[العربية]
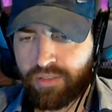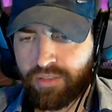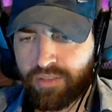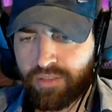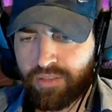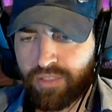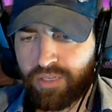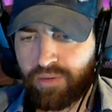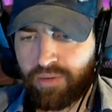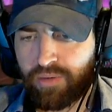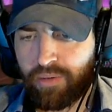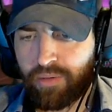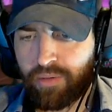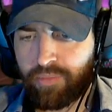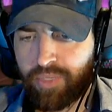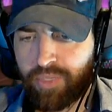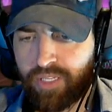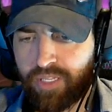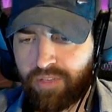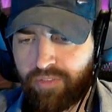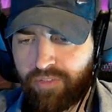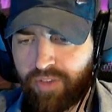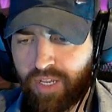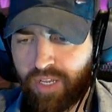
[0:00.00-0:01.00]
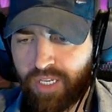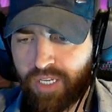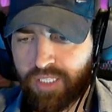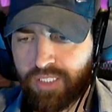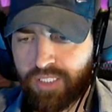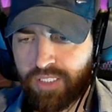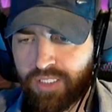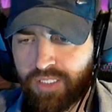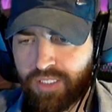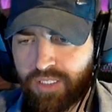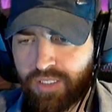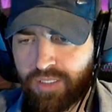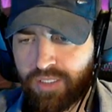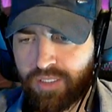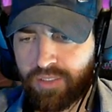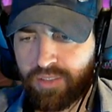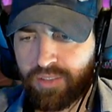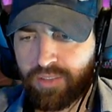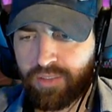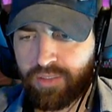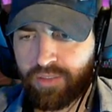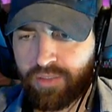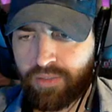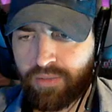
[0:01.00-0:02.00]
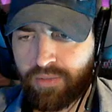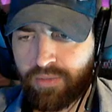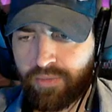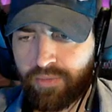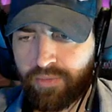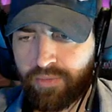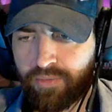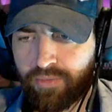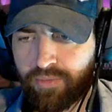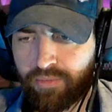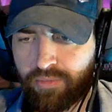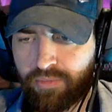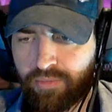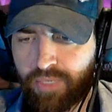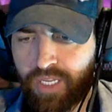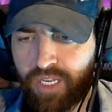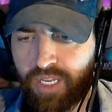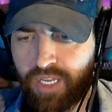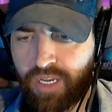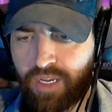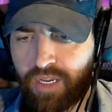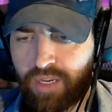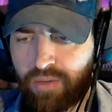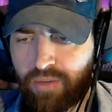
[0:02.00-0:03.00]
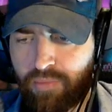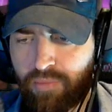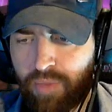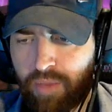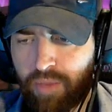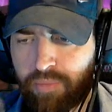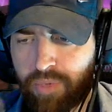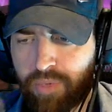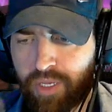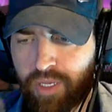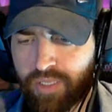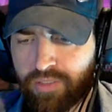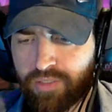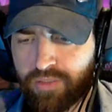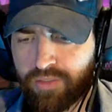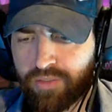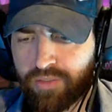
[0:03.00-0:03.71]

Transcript: انا ما بحب الدفاع كتير بهالماب هاد